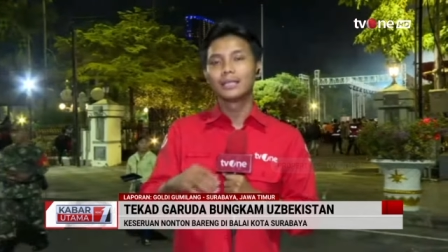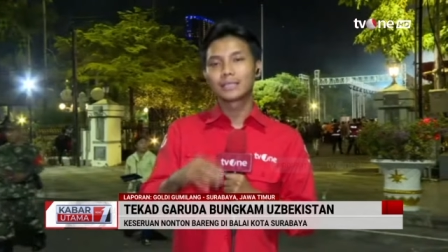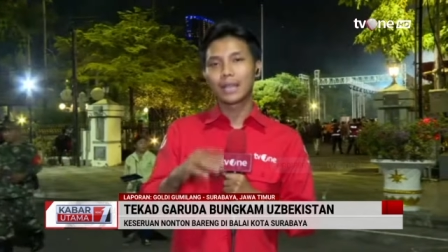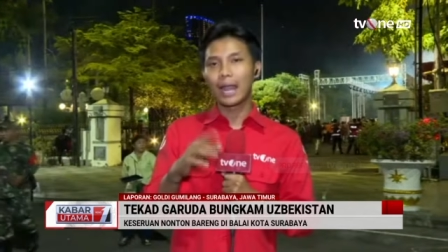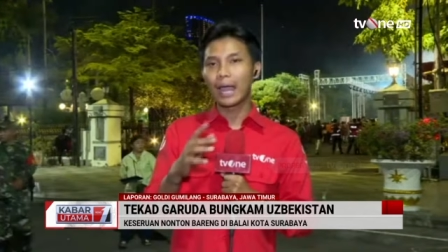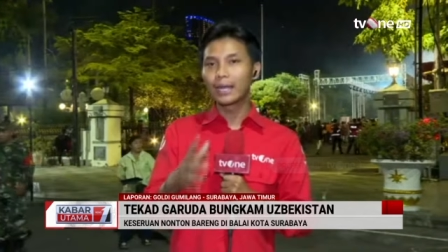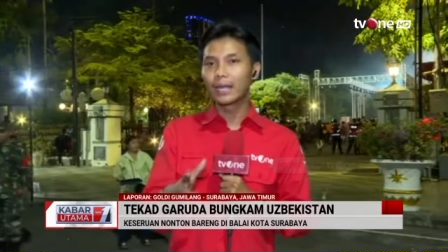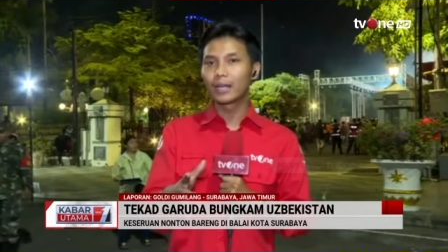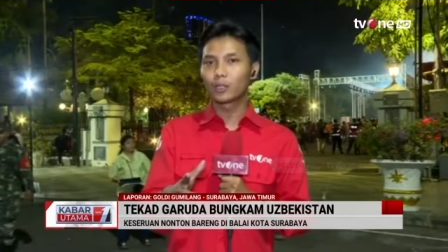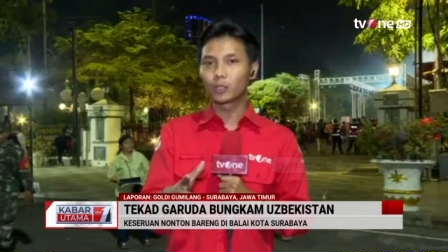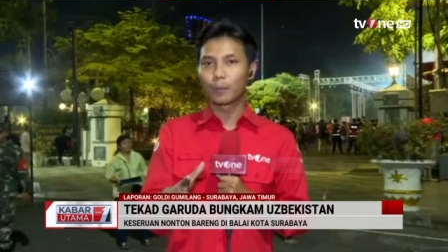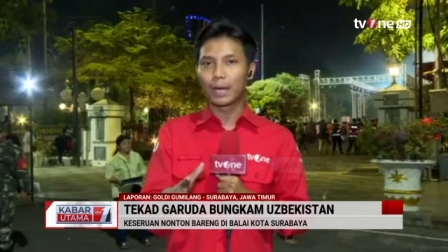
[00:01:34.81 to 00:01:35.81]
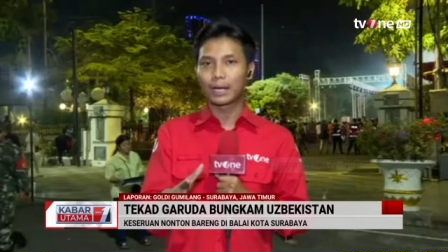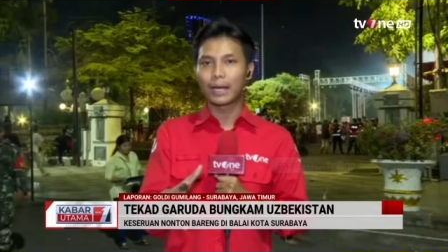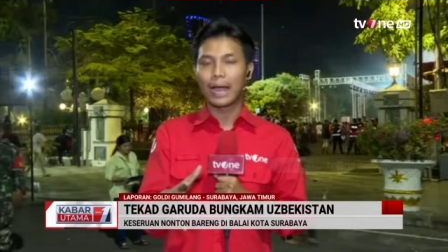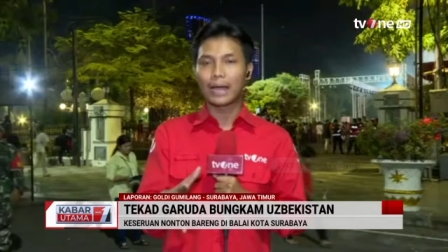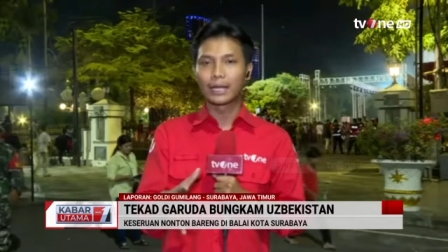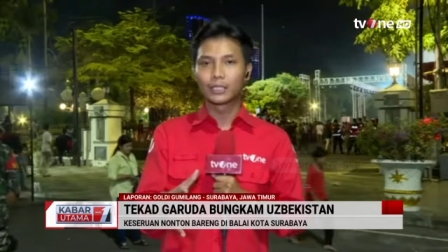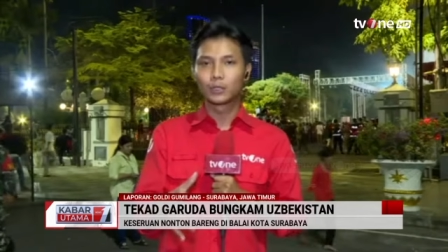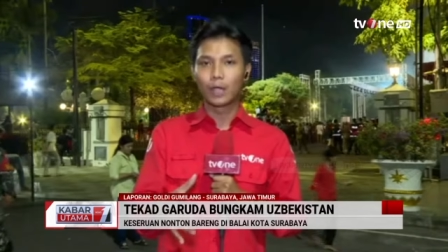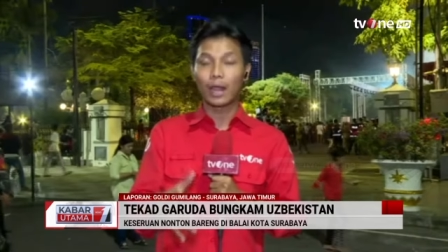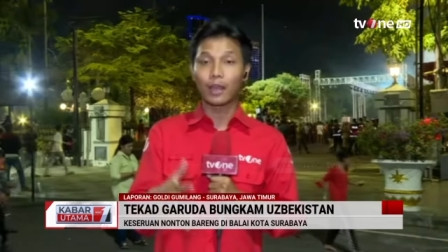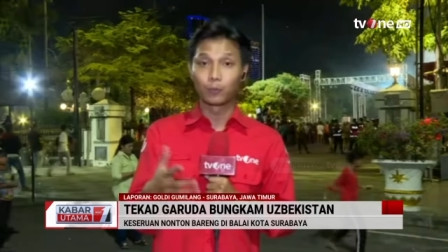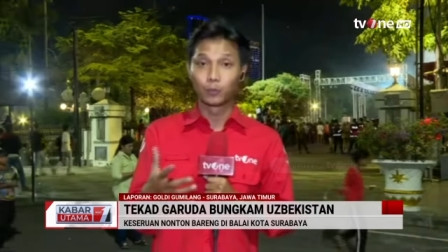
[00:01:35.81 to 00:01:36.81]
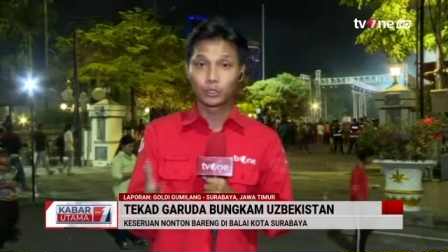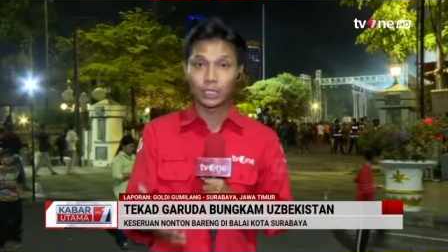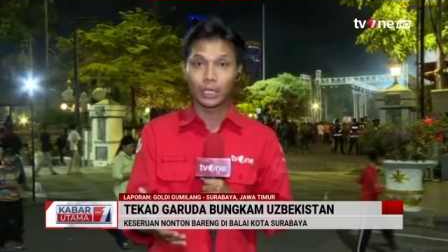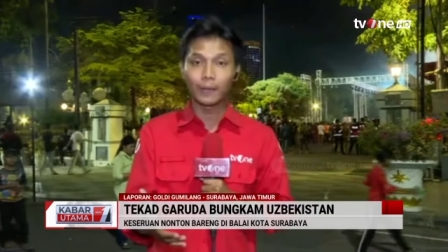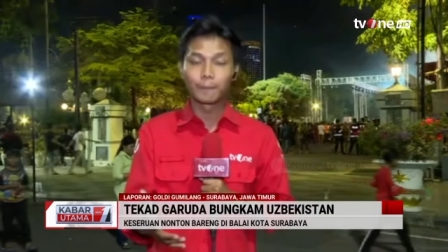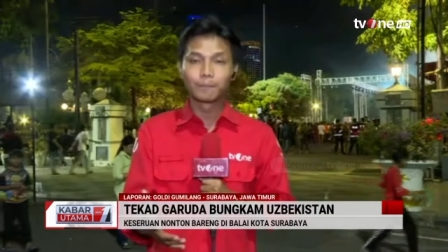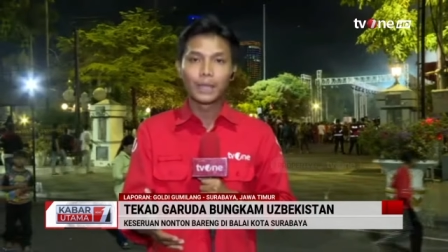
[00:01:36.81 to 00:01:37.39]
selain dari nonton bareng ada juga live musik,